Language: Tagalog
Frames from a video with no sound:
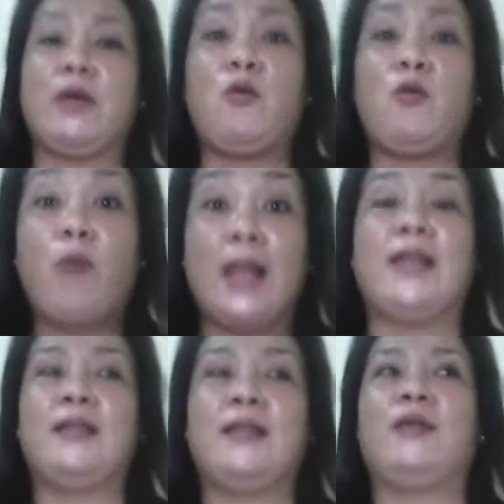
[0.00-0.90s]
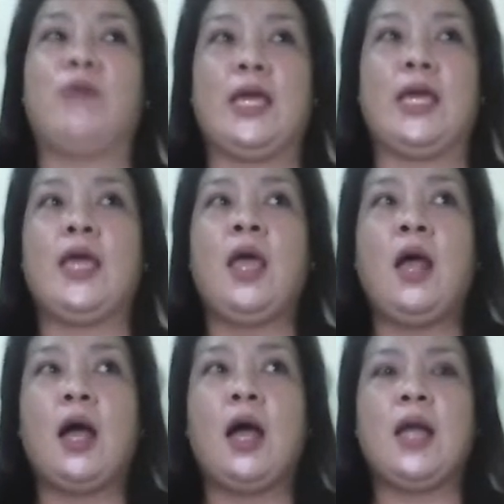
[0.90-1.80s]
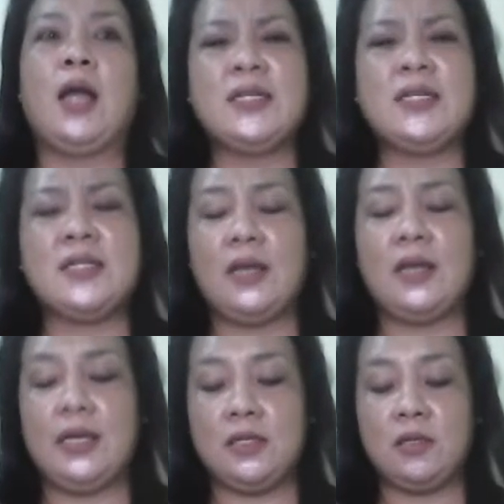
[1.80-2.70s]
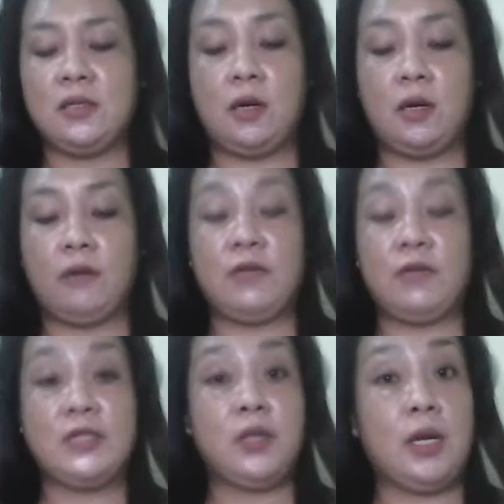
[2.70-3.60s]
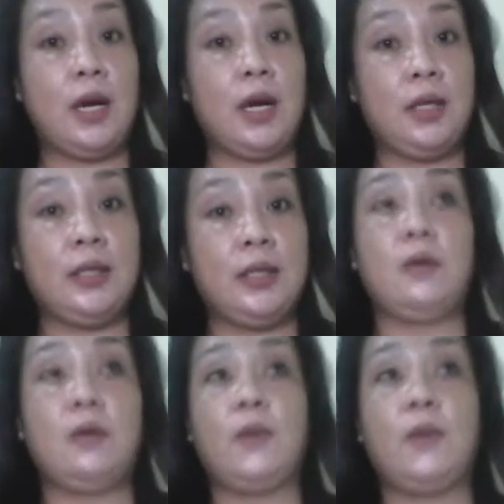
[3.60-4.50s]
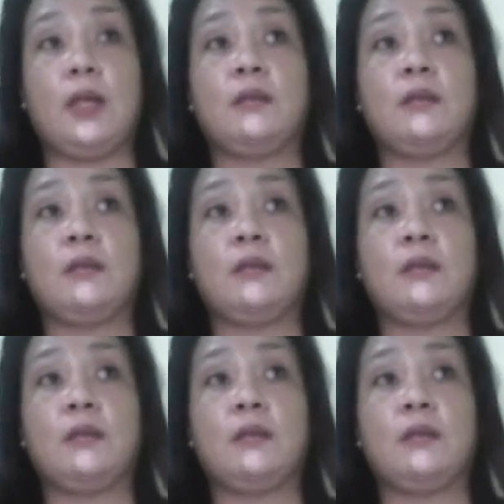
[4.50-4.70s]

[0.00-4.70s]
Well, okay, uh, let's let's uh, face the reality. Well,